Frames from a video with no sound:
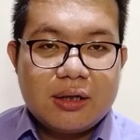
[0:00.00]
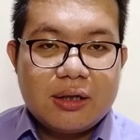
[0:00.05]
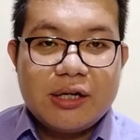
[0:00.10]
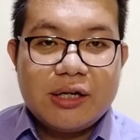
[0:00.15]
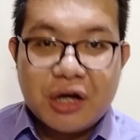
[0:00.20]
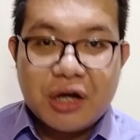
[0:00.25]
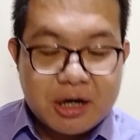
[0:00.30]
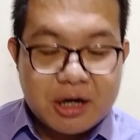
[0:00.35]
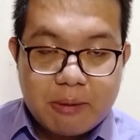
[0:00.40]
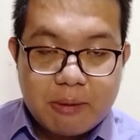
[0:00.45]

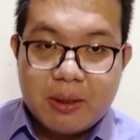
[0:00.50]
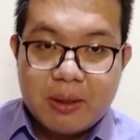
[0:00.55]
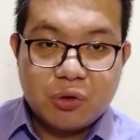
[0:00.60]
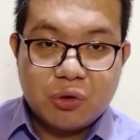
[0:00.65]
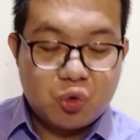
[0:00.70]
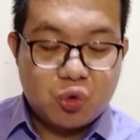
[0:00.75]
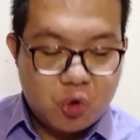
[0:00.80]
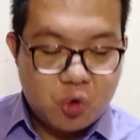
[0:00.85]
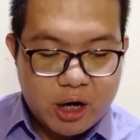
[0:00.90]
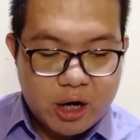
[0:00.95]
di hadapan
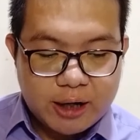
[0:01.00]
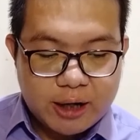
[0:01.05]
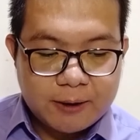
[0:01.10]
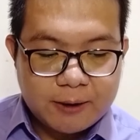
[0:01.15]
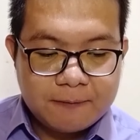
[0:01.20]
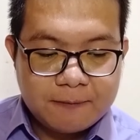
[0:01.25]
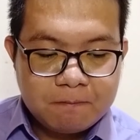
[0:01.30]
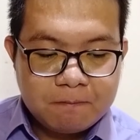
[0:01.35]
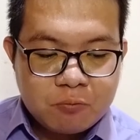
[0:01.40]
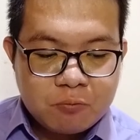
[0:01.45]
Tuhan.
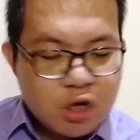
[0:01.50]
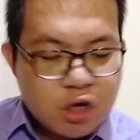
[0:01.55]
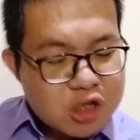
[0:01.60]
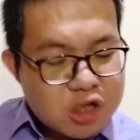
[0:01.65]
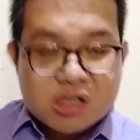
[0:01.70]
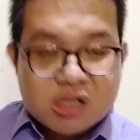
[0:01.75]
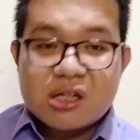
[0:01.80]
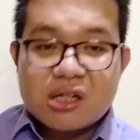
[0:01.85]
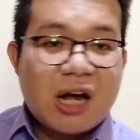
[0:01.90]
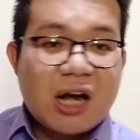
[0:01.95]

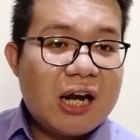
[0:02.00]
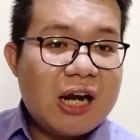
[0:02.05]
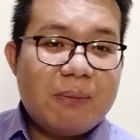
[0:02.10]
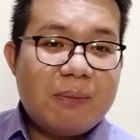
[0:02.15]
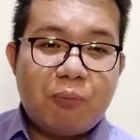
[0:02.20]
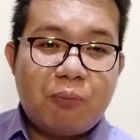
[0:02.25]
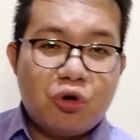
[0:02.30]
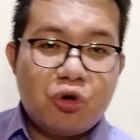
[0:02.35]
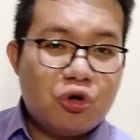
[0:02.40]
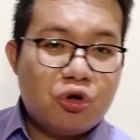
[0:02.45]

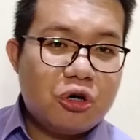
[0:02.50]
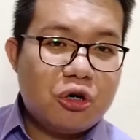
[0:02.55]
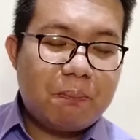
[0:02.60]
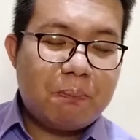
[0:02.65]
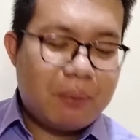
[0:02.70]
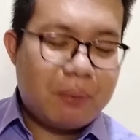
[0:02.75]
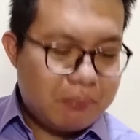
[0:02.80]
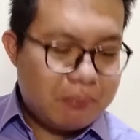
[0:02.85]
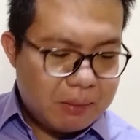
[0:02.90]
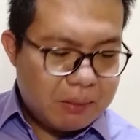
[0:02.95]

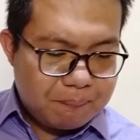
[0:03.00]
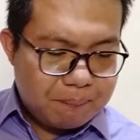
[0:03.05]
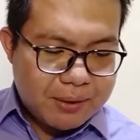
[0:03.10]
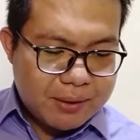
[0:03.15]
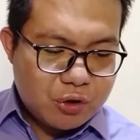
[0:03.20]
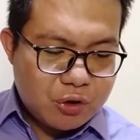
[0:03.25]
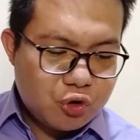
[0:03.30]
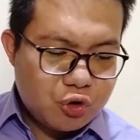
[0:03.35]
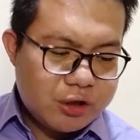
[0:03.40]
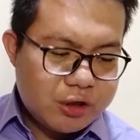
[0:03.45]
Sekalipun
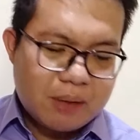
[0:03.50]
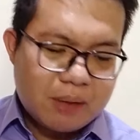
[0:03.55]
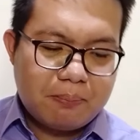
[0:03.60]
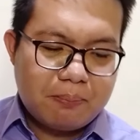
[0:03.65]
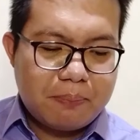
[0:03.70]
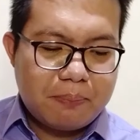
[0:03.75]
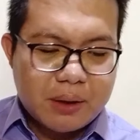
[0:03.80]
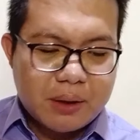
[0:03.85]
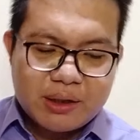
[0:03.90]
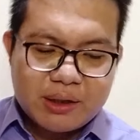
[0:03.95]
pemimpin dunia
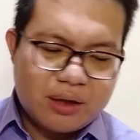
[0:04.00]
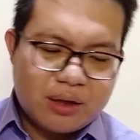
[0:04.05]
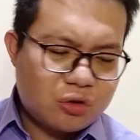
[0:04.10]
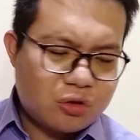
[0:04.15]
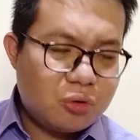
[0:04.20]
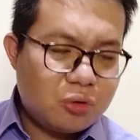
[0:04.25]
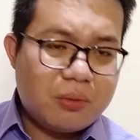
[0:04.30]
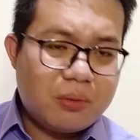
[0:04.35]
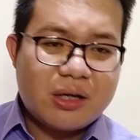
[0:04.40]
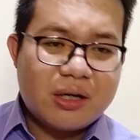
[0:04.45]

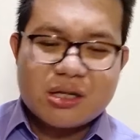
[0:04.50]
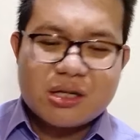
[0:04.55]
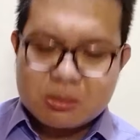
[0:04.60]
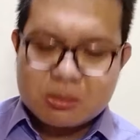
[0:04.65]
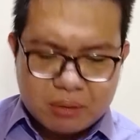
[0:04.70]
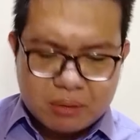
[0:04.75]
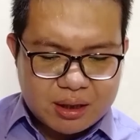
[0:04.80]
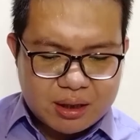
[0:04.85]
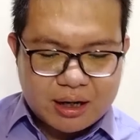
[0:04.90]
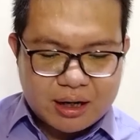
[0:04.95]
begitu bengis
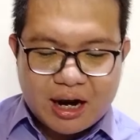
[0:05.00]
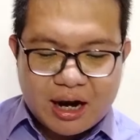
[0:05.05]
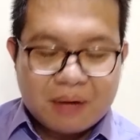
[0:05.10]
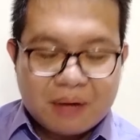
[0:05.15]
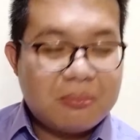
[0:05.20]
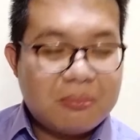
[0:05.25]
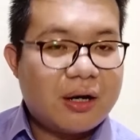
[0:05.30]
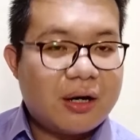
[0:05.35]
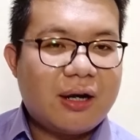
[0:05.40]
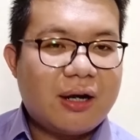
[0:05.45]

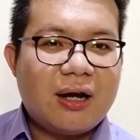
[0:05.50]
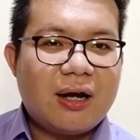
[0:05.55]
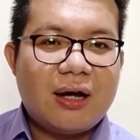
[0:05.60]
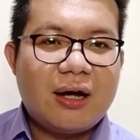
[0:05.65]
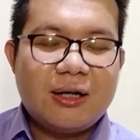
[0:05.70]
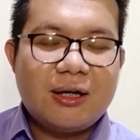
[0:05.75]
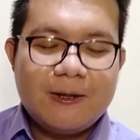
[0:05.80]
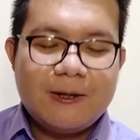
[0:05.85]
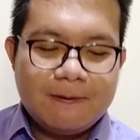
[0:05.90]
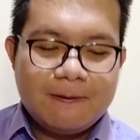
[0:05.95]
menekan
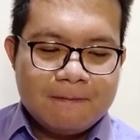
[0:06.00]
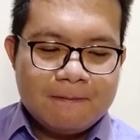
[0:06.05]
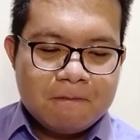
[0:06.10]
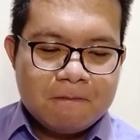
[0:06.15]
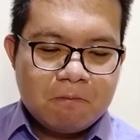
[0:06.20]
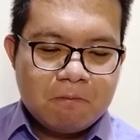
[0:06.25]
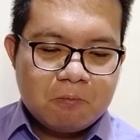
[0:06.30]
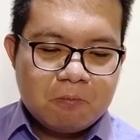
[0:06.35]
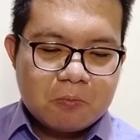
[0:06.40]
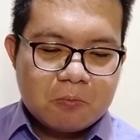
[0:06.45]
mereka.
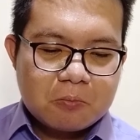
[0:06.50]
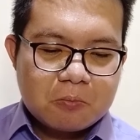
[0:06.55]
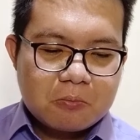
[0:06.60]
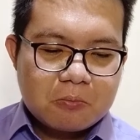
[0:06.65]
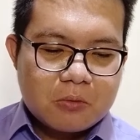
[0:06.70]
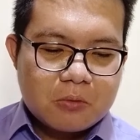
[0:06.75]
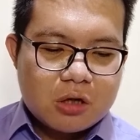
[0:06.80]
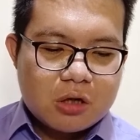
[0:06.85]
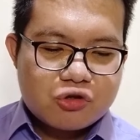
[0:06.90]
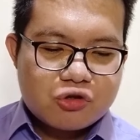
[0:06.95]

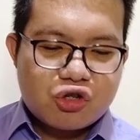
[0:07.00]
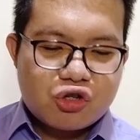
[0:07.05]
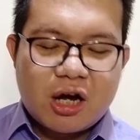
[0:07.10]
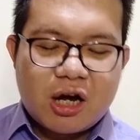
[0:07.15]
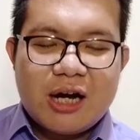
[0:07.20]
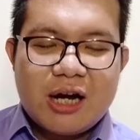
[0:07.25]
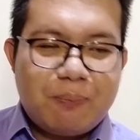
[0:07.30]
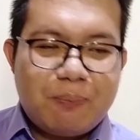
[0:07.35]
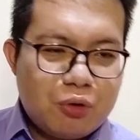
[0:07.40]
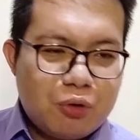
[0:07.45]

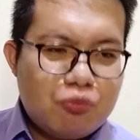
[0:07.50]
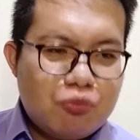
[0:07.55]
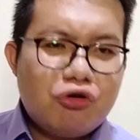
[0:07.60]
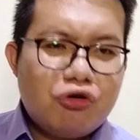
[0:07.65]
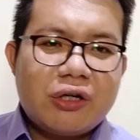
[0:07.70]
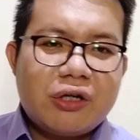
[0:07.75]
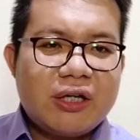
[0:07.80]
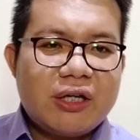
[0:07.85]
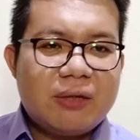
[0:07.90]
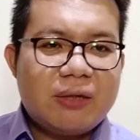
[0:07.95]
Sekalipun
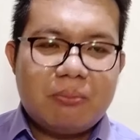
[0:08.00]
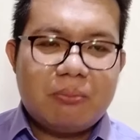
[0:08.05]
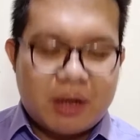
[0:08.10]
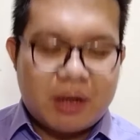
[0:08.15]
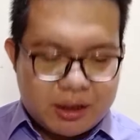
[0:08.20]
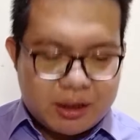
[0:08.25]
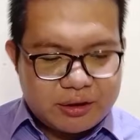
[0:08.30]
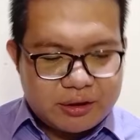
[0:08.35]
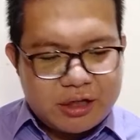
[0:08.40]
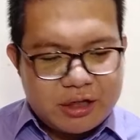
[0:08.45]
mungkin
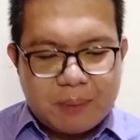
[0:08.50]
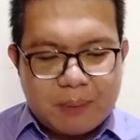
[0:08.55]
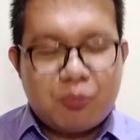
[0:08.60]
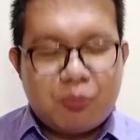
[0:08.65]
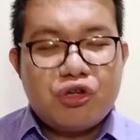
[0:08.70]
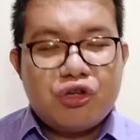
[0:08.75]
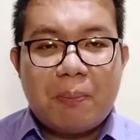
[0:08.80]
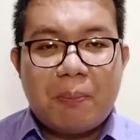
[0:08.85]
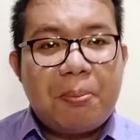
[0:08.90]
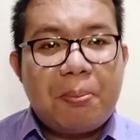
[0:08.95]
mereka tidak
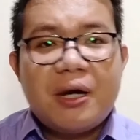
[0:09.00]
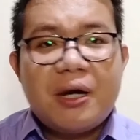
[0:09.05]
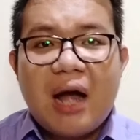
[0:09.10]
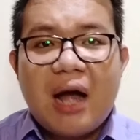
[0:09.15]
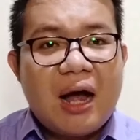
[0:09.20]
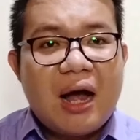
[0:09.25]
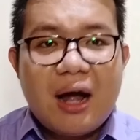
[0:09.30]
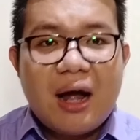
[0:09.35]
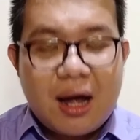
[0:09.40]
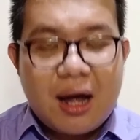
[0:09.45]
punya
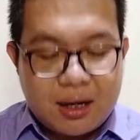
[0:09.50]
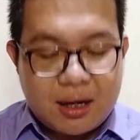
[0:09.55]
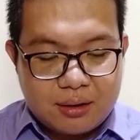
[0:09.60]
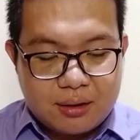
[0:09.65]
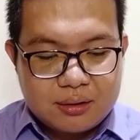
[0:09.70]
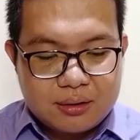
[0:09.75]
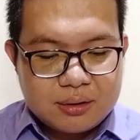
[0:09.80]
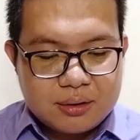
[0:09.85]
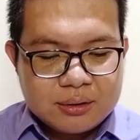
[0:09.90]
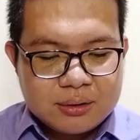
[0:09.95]

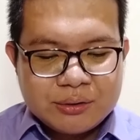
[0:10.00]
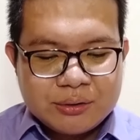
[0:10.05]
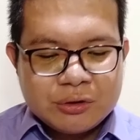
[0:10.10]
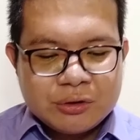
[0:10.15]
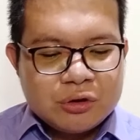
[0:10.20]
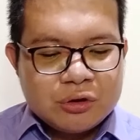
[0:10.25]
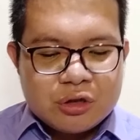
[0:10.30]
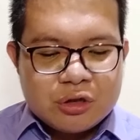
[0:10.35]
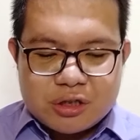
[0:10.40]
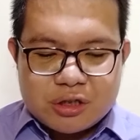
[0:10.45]
pegangan.
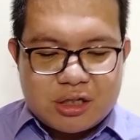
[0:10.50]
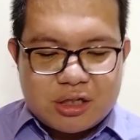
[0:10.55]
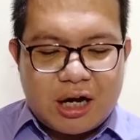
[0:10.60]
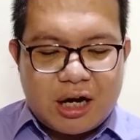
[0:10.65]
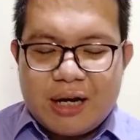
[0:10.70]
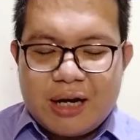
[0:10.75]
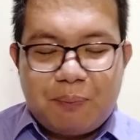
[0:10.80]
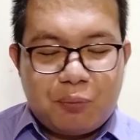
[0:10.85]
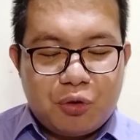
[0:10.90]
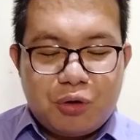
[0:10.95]

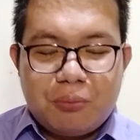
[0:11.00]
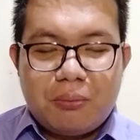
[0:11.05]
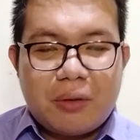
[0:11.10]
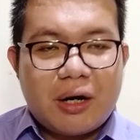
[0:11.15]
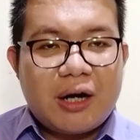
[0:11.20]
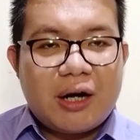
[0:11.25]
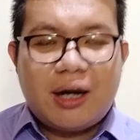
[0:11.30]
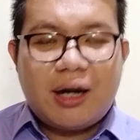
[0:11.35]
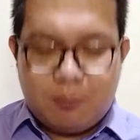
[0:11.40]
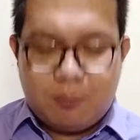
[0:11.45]
Sekalipun
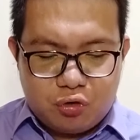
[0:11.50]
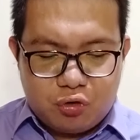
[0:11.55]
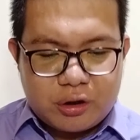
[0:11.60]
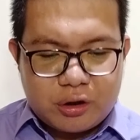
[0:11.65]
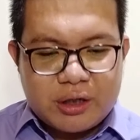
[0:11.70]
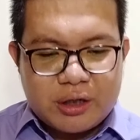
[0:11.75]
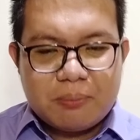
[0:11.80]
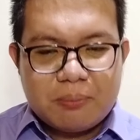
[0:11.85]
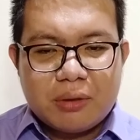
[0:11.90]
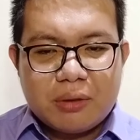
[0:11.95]
mereka
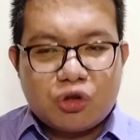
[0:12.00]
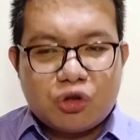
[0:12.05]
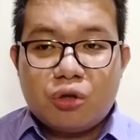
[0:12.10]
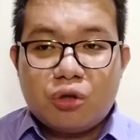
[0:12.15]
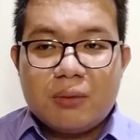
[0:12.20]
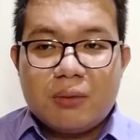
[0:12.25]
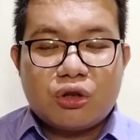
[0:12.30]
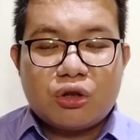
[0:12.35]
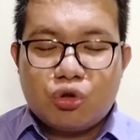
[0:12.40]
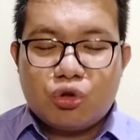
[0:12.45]
mungkin
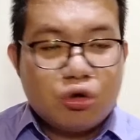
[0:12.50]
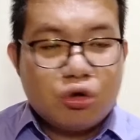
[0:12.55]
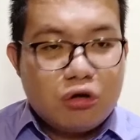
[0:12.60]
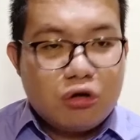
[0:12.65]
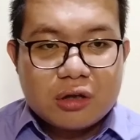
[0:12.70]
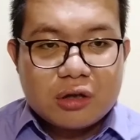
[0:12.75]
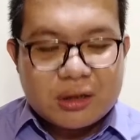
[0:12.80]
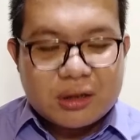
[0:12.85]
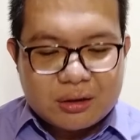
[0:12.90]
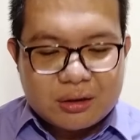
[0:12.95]

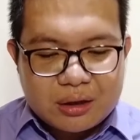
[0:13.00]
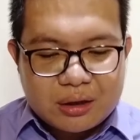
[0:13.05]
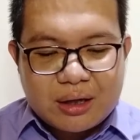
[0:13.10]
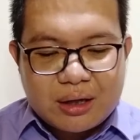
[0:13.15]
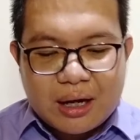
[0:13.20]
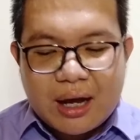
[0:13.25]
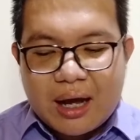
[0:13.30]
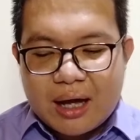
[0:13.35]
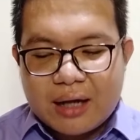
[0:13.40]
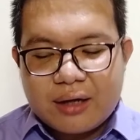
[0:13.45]
betul-betul
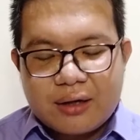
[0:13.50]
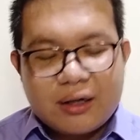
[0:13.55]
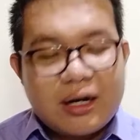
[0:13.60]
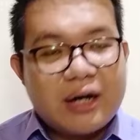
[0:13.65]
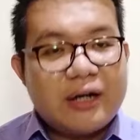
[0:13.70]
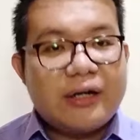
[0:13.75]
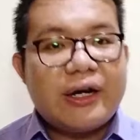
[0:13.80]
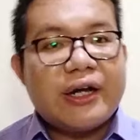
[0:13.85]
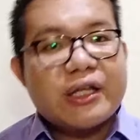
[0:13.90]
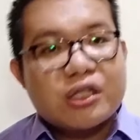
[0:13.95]
tertekan
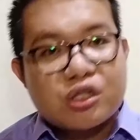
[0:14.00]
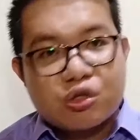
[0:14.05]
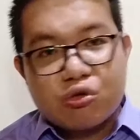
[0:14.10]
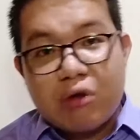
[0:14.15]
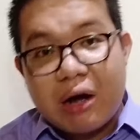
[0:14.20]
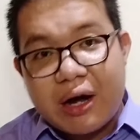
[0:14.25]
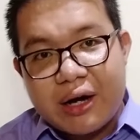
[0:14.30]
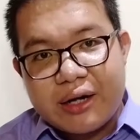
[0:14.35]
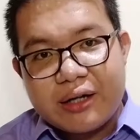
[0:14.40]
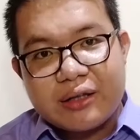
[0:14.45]
dan that's
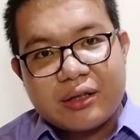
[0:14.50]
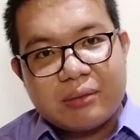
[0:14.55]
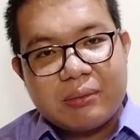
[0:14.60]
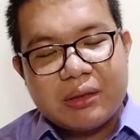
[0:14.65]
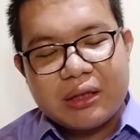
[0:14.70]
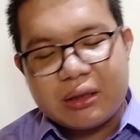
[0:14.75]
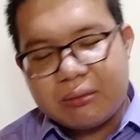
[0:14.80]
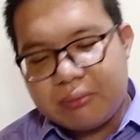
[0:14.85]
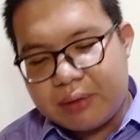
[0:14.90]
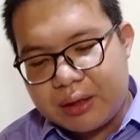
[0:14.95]
why
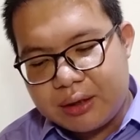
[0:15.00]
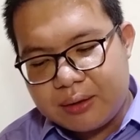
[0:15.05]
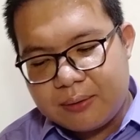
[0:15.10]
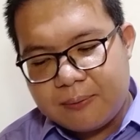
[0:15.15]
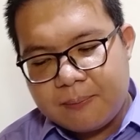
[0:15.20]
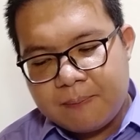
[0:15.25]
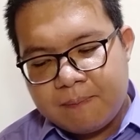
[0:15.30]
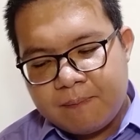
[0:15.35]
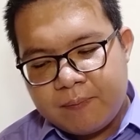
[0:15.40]
teman-teman